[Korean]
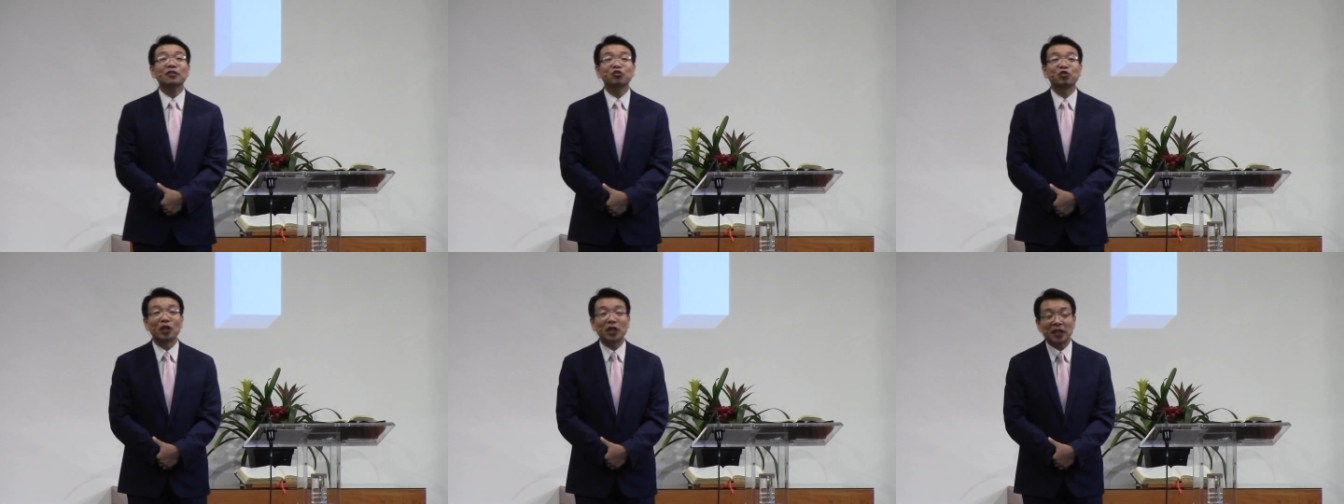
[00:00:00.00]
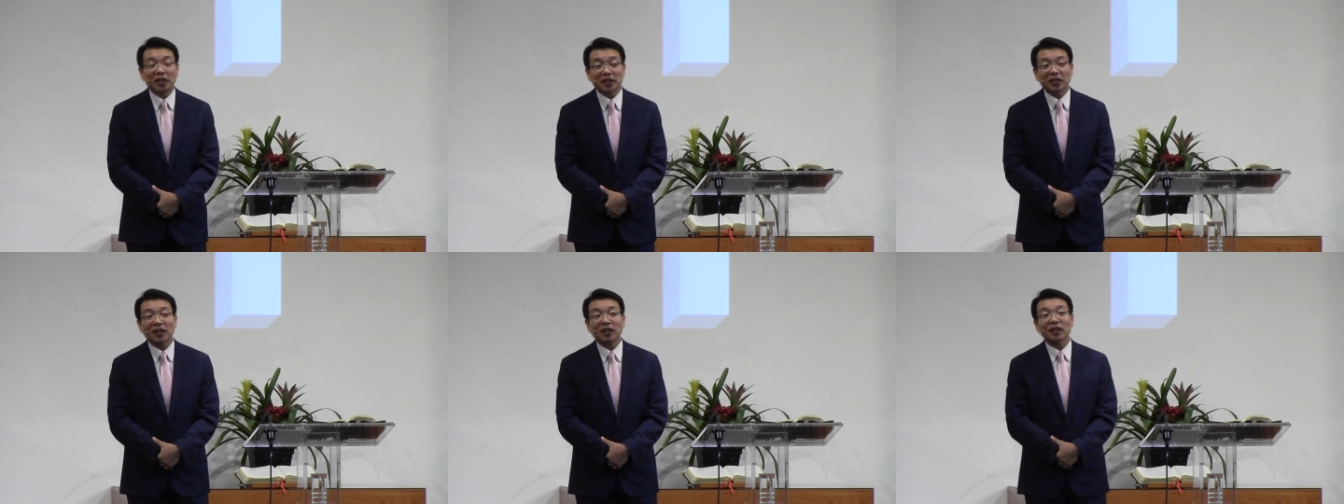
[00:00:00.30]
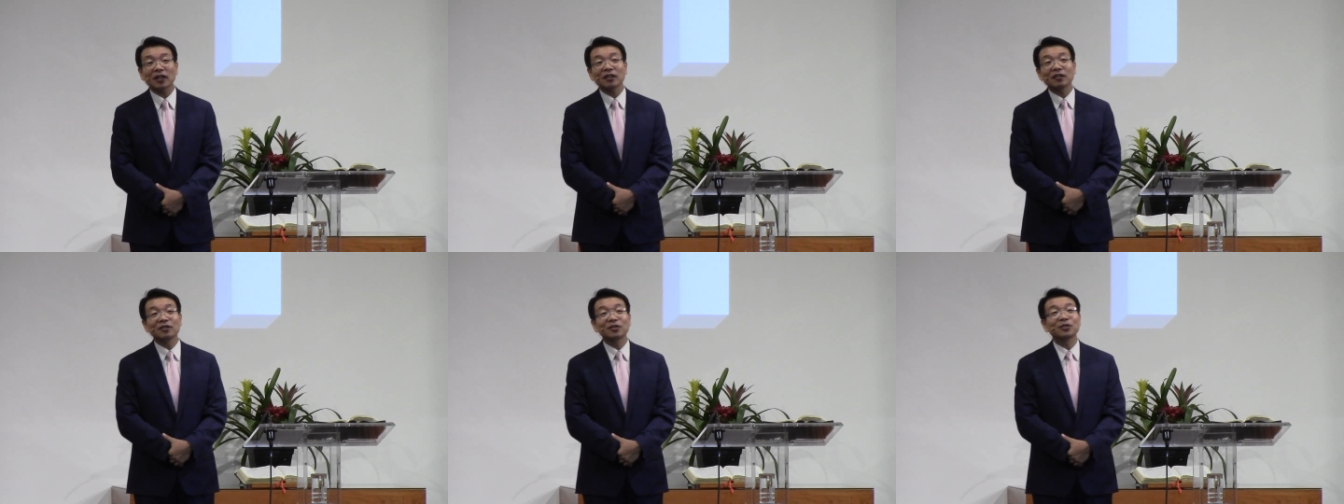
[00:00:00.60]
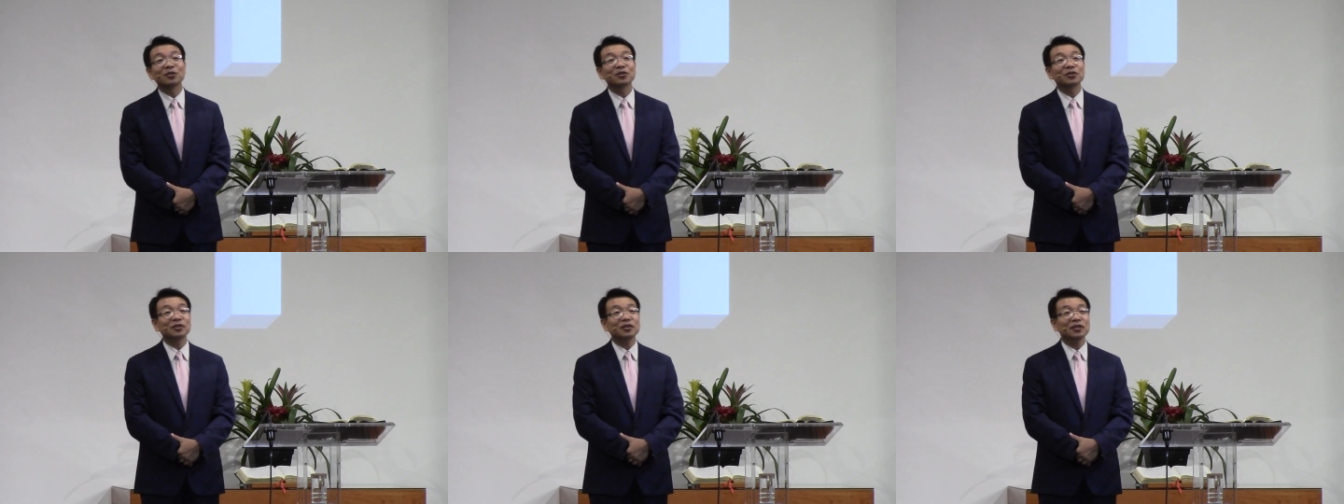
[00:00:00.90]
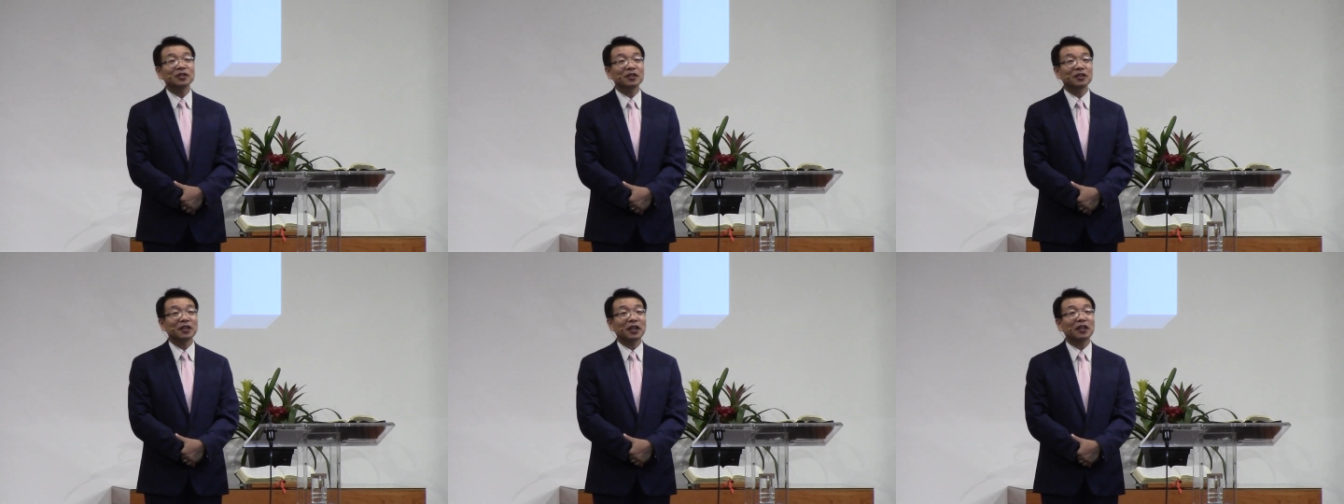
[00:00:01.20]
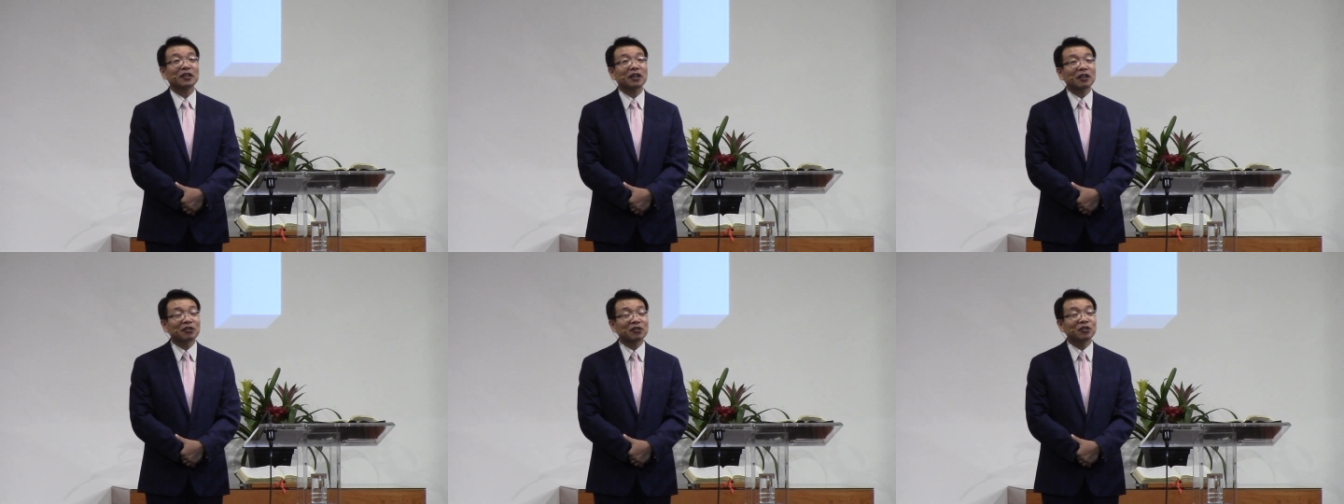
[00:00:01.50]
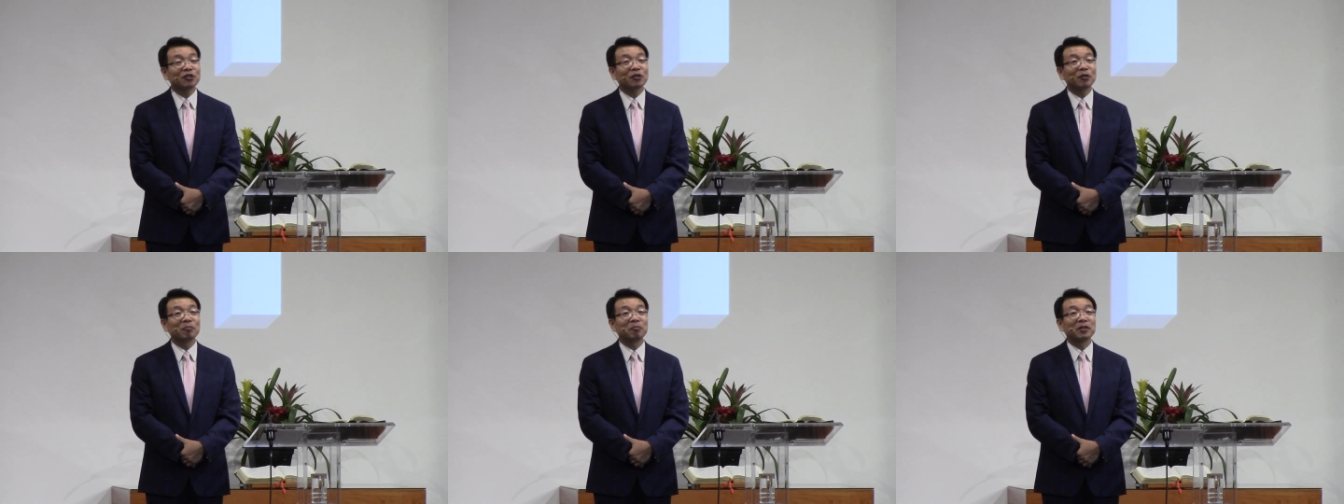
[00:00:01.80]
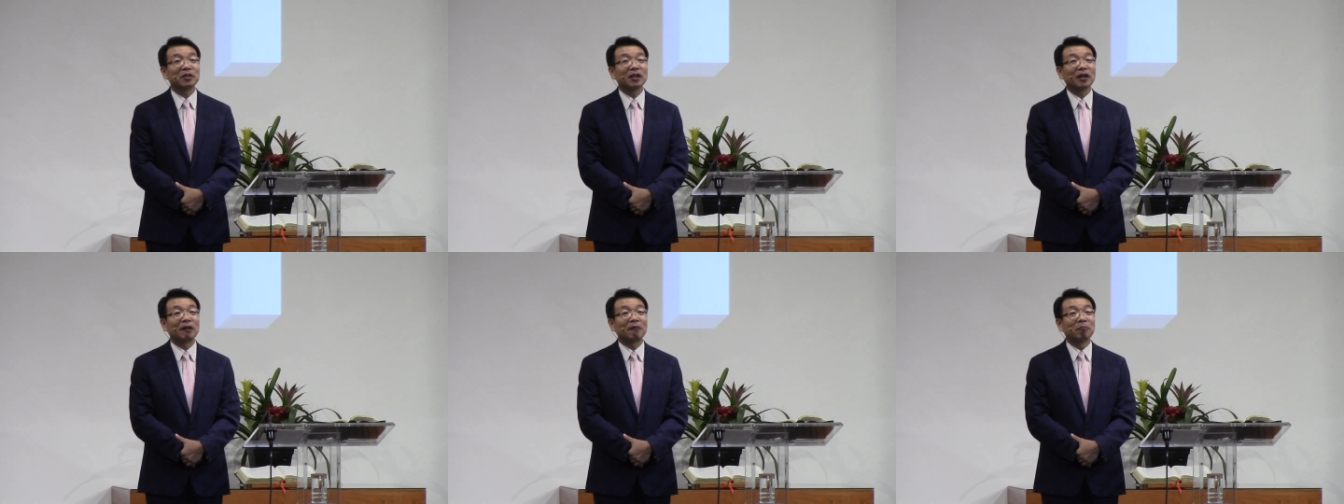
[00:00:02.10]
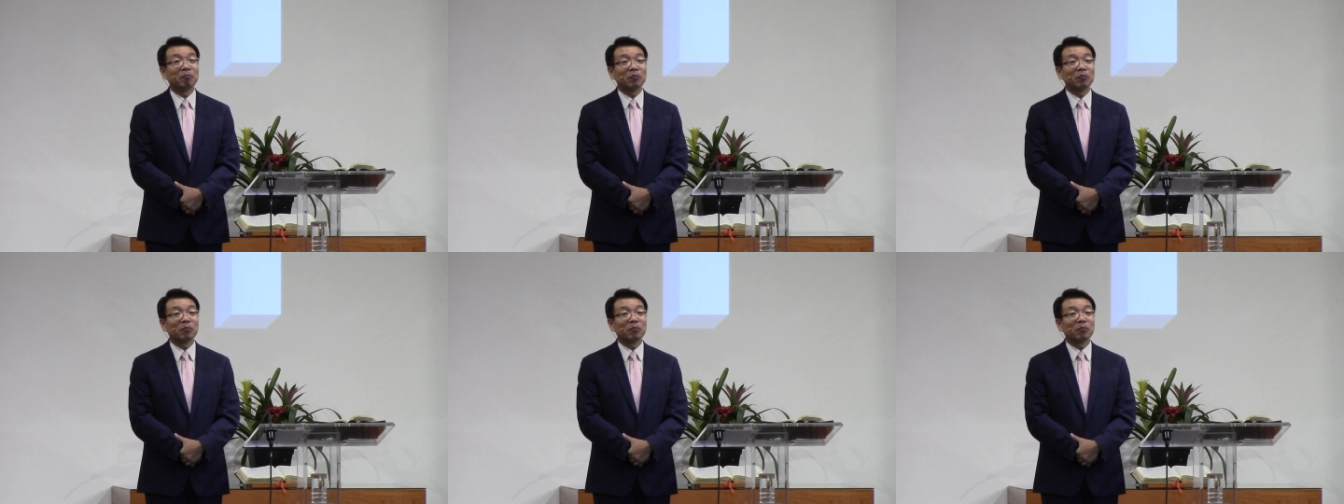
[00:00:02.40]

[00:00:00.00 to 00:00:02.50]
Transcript: 죄인다라는 것을 깨닫는 겁니다.